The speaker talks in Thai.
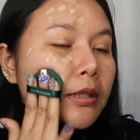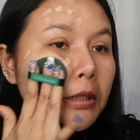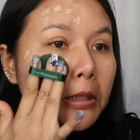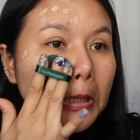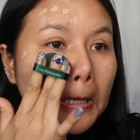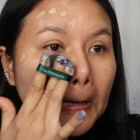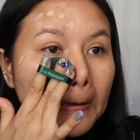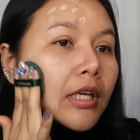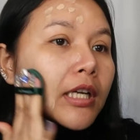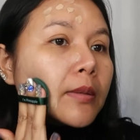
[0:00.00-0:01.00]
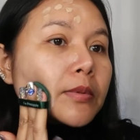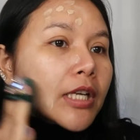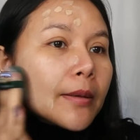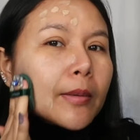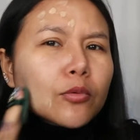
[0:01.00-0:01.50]
ติอะถ้าดิบ
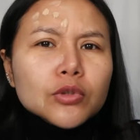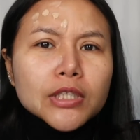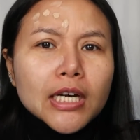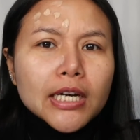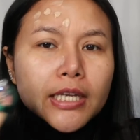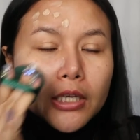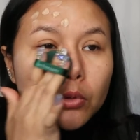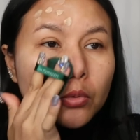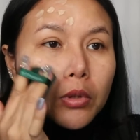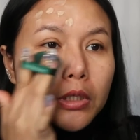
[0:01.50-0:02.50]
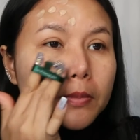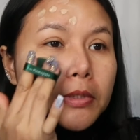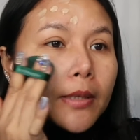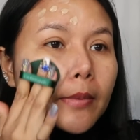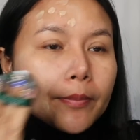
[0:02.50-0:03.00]
ใช้พับคูชั่นอะไรเงี้ยทุกคนดิบ
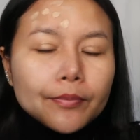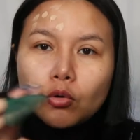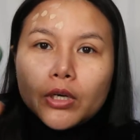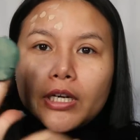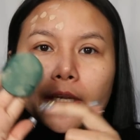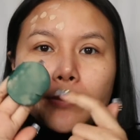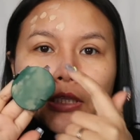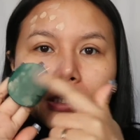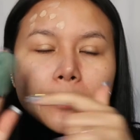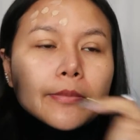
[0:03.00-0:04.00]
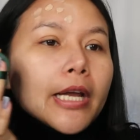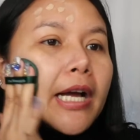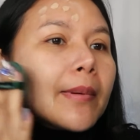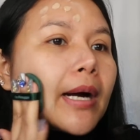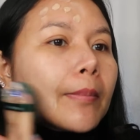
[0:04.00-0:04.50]
จะแบบกดให้มันเต็มหน้า
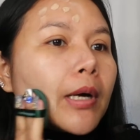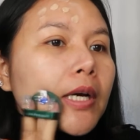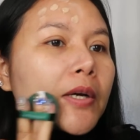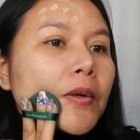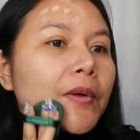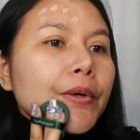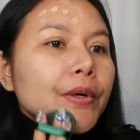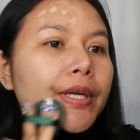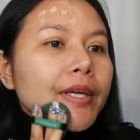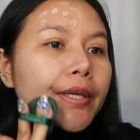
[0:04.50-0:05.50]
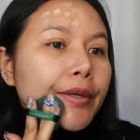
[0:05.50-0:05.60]
ผับอะแล้วก็ค่อย